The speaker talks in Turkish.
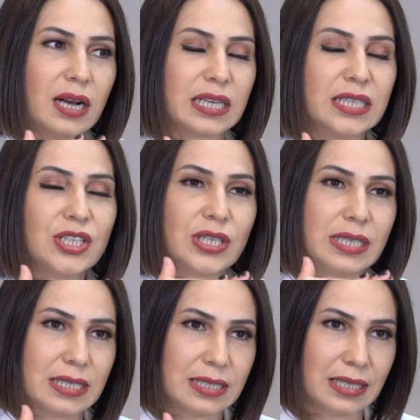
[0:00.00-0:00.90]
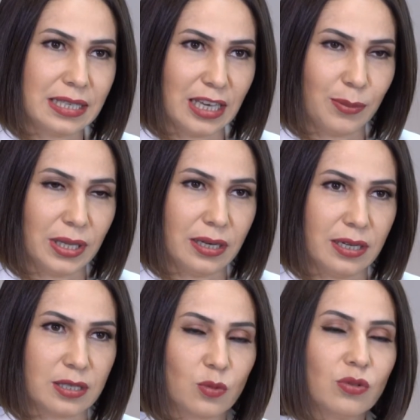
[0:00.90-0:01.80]
akış hızı
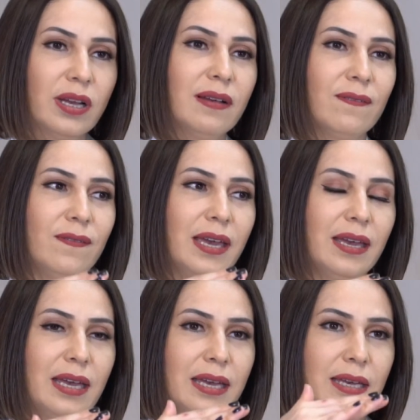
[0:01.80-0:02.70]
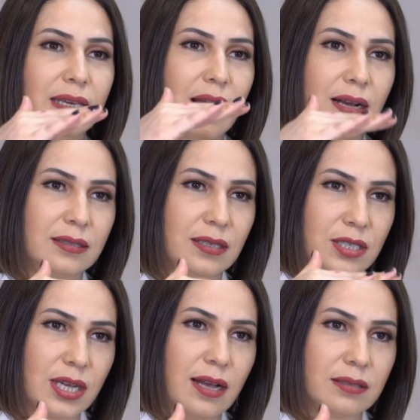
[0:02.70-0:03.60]
diyebiliriz buna ve e,
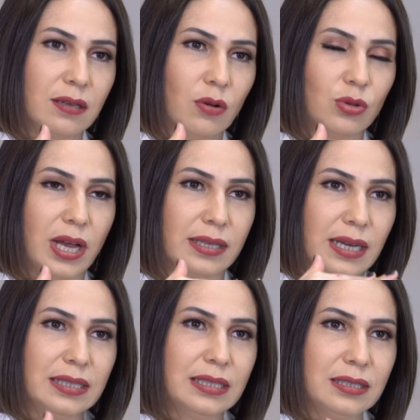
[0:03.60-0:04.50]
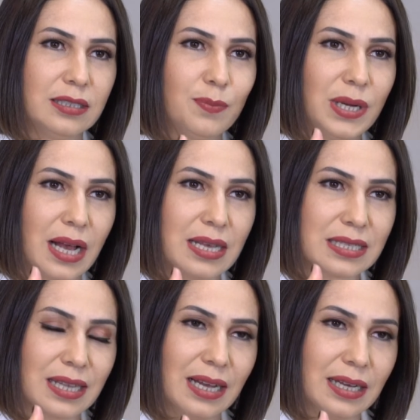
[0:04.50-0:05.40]
yaklaşan olan alanını
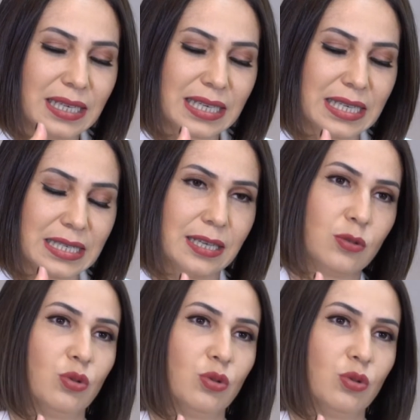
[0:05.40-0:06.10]
biraz daha kısa